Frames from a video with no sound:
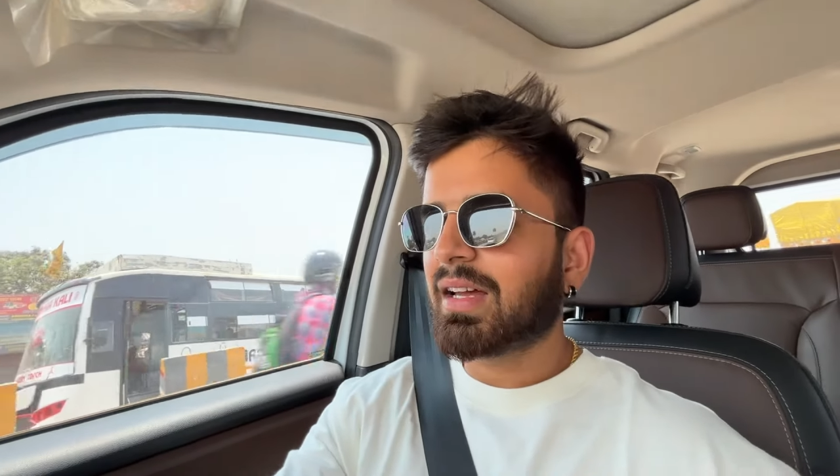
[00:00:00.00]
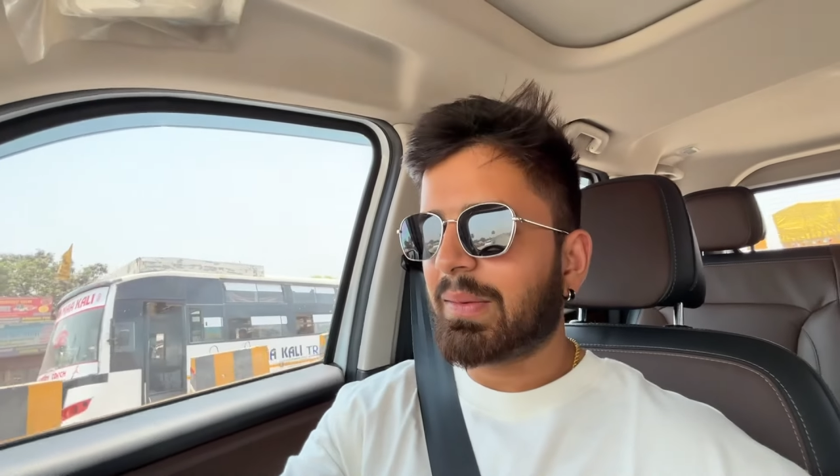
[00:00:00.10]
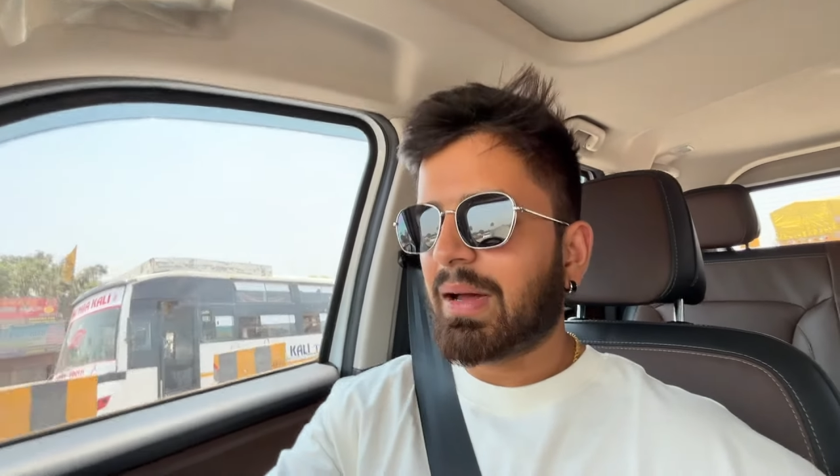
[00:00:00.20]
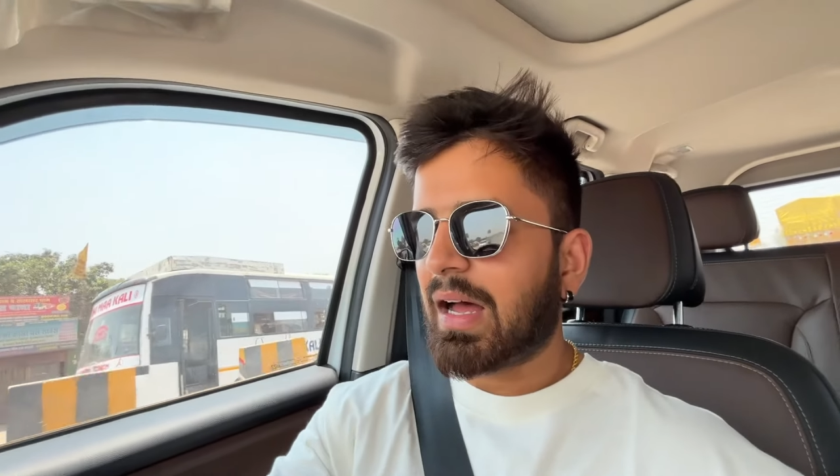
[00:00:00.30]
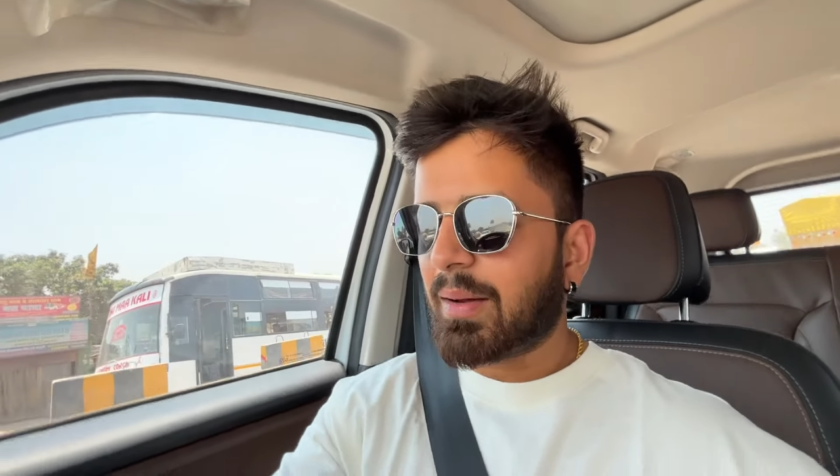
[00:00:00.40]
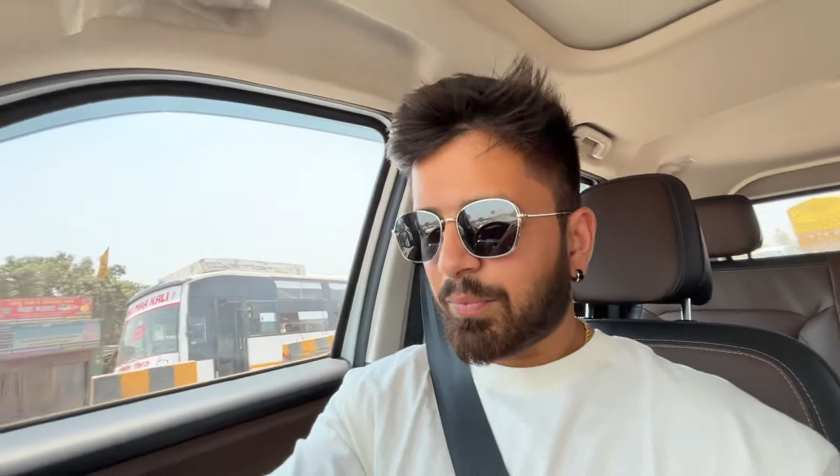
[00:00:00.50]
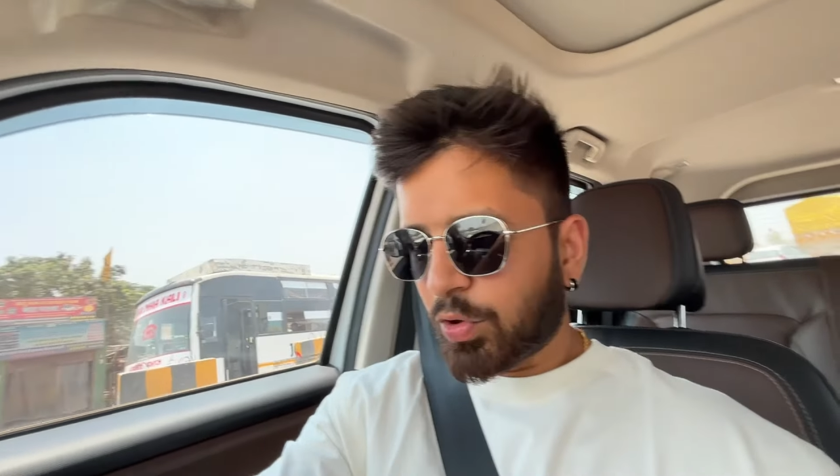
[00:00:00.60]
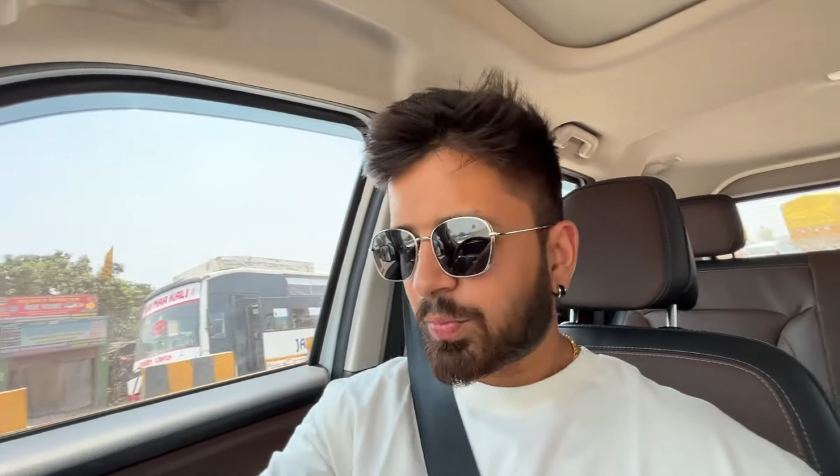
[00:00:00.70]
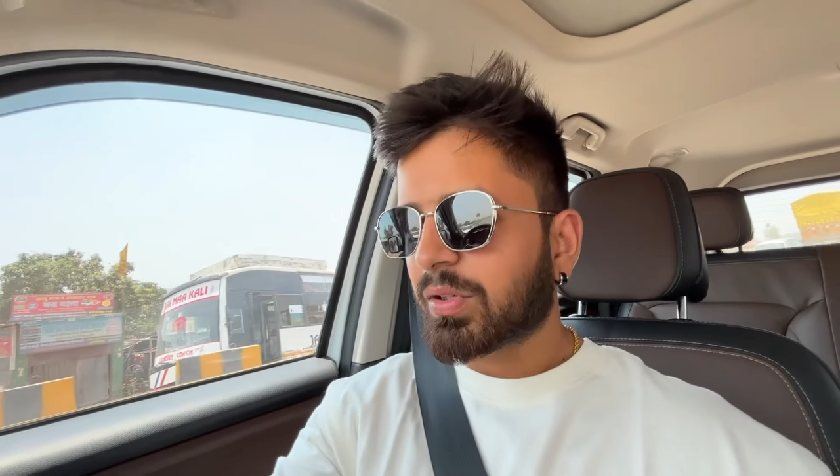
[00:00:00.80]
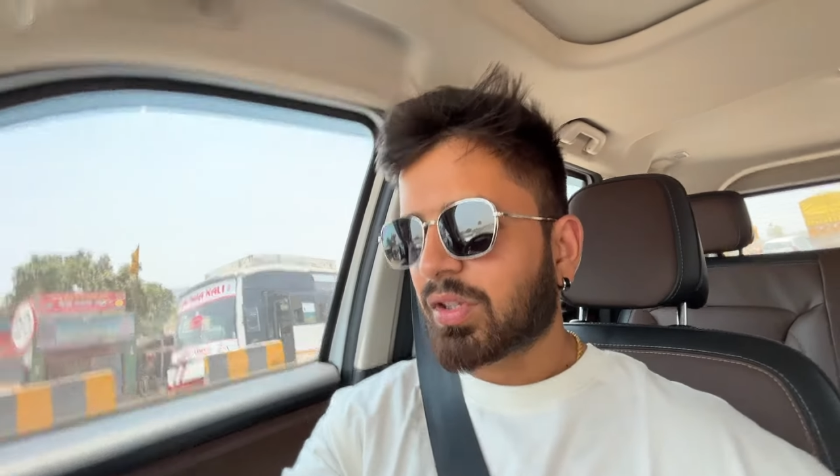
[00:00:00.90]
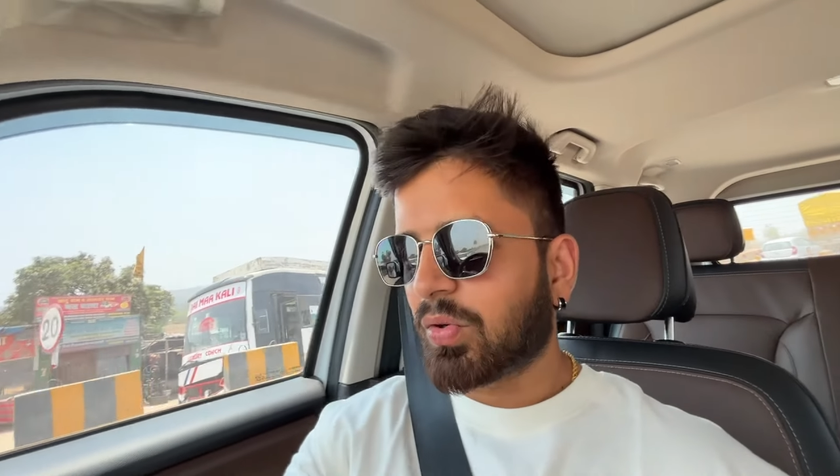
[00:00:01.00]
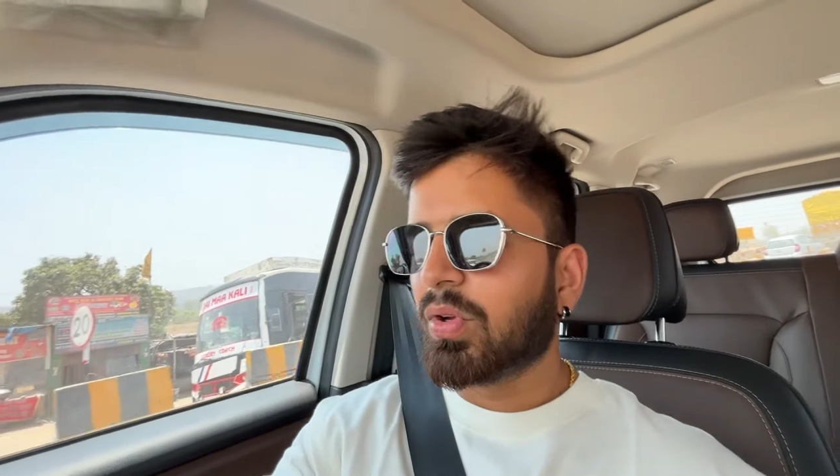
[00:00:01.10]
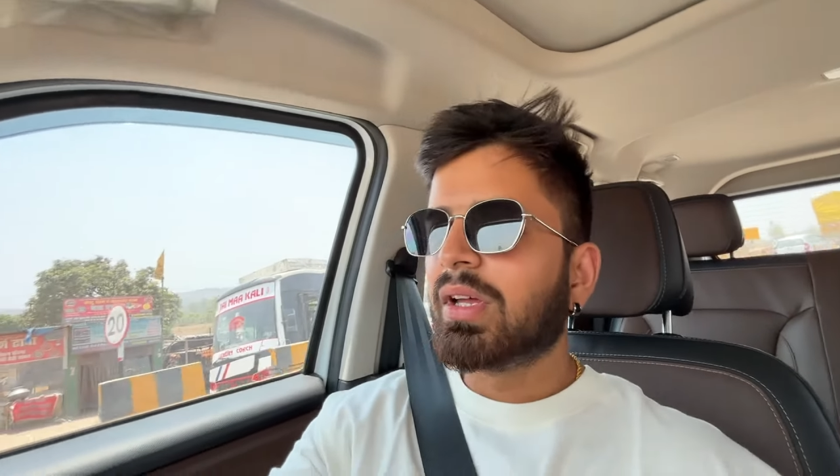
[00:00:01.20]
अब आप लोग बताओ